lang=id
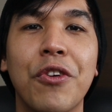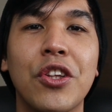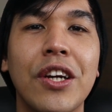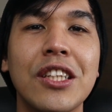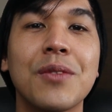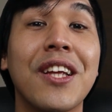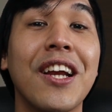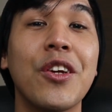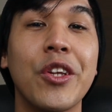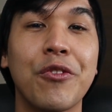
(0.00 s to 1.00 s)
Fitur ini
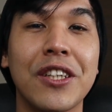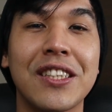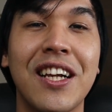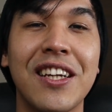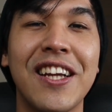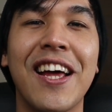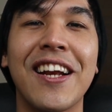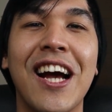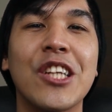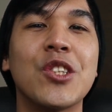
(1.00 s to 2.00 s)
sebenarnya universal
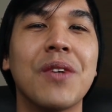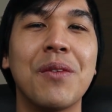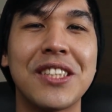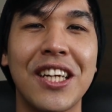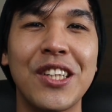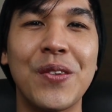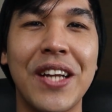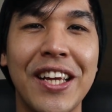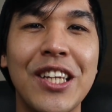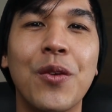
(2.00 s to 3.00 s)
dan nggak cuma bisa
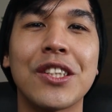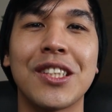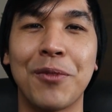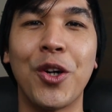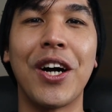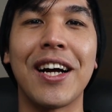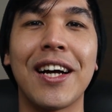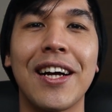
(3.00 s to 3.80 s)
digunain di WhatsApp doang.